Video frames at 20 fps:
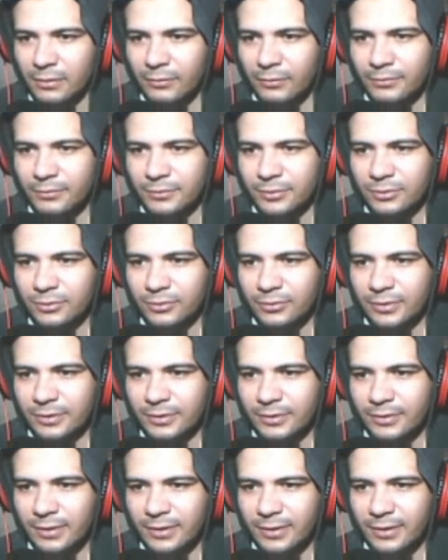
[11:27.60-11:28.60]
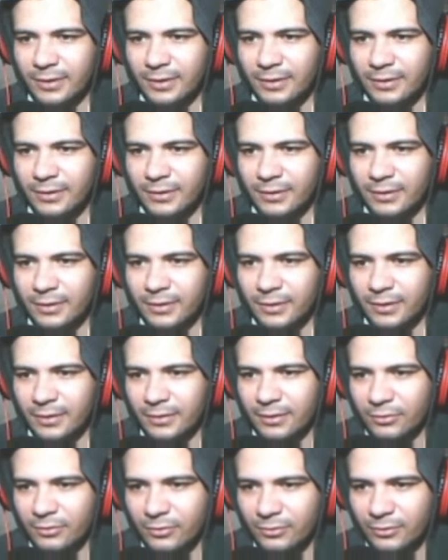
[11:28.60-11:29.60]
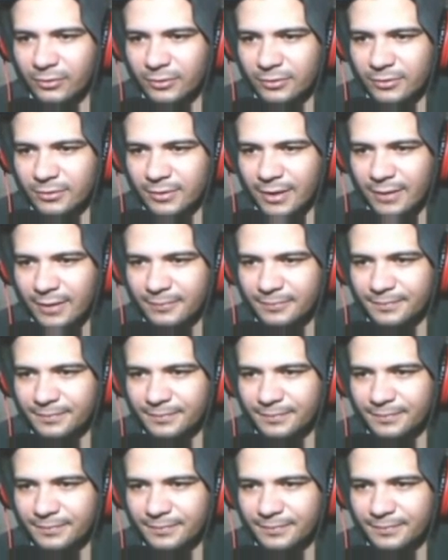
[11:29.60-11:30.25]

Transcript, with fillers: Vamos destruir isso daqui aqui, que eu não vou usar.